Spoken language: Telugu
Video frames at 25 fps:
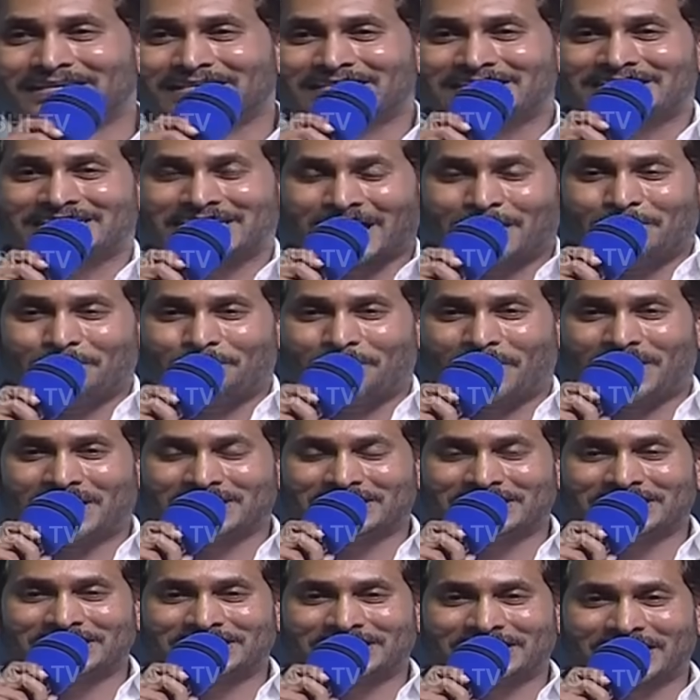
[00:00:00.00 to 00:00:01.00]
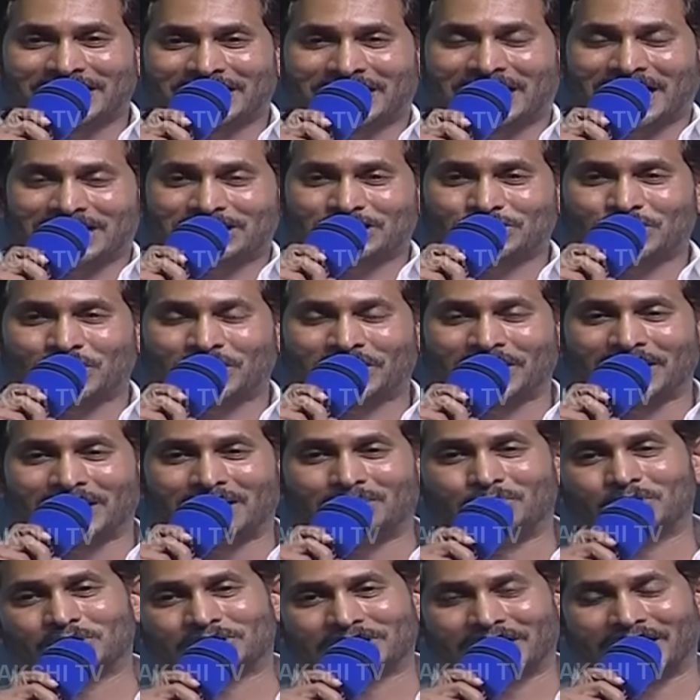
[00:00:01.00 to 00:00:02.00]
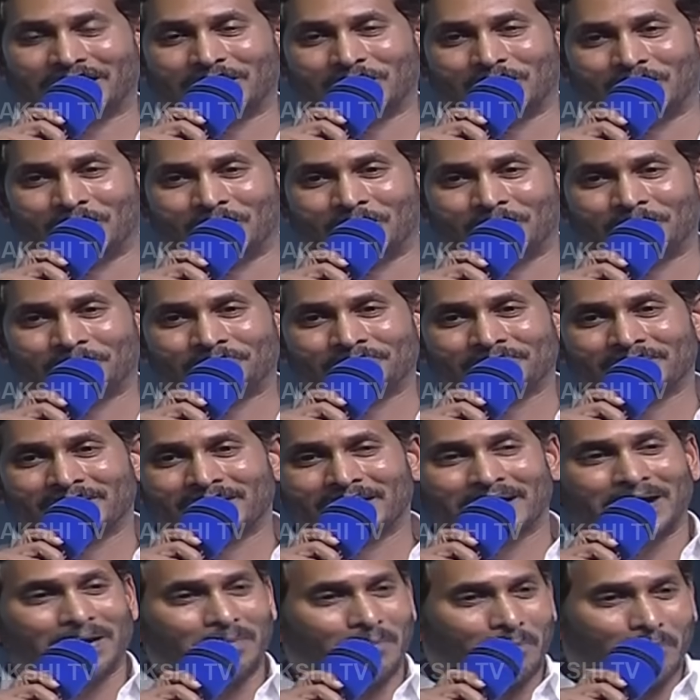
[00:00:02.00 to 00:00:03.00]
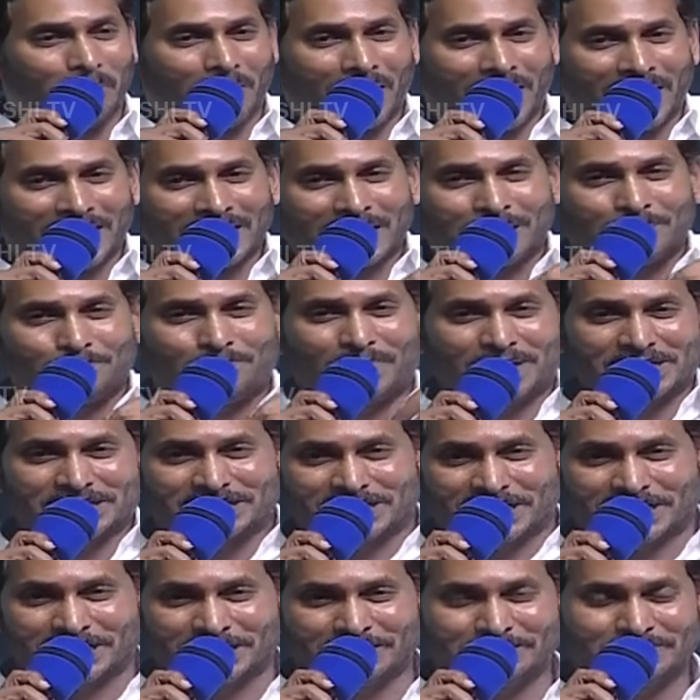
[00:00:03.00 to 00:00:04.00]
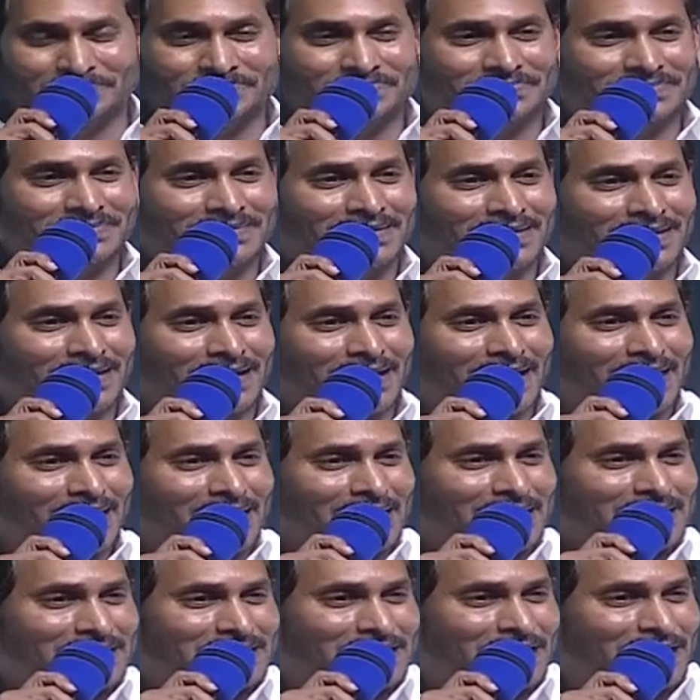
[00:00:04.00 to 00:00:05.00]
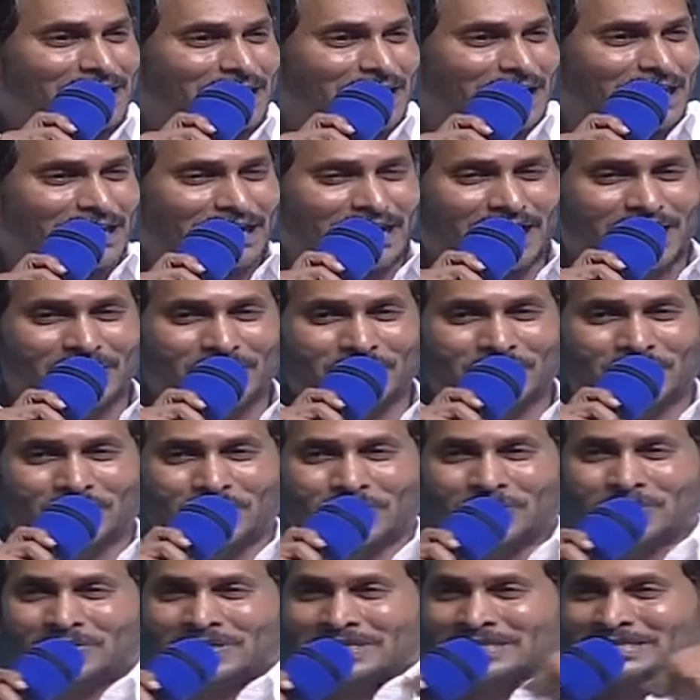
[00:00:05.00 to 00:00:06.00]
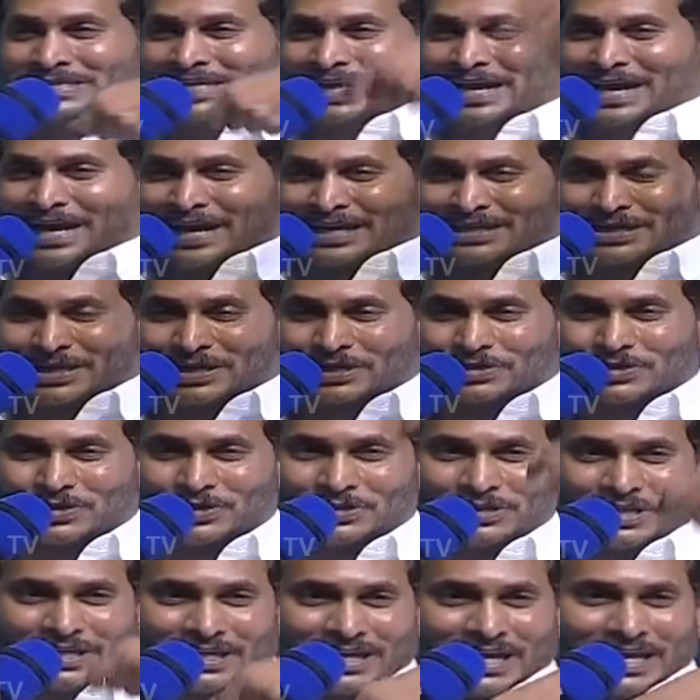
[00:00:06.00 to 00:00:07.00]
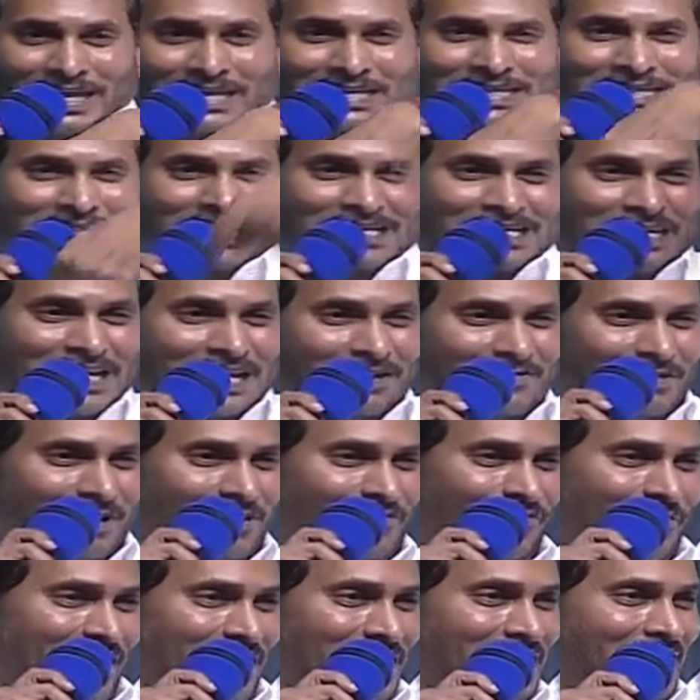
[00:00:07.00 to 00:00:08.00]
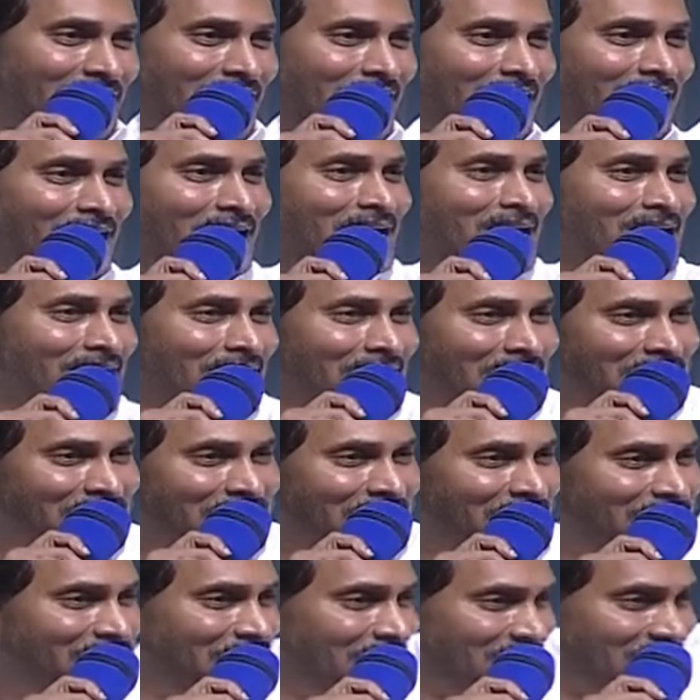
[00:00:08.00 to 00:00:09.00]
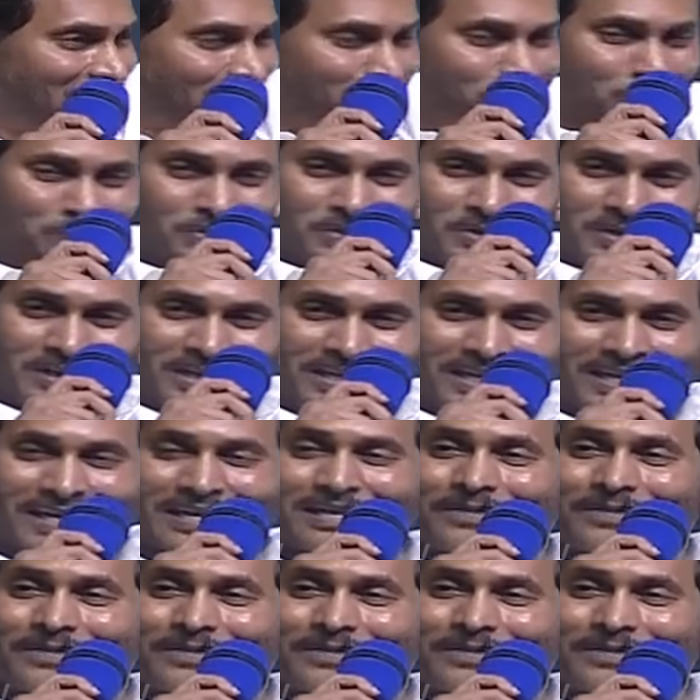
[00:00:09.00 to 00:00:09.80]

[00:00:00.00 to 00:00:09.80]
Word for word: సంపాదించే గజ దొంగల ముఠాలో భాగం పంచడం ఇంత ఈనాడుకు ఇంత ఆంధ్రజ్యోతికి ఇంత టీవీ ఫైవ్కి ఇంత దత్తపుత్రుడికి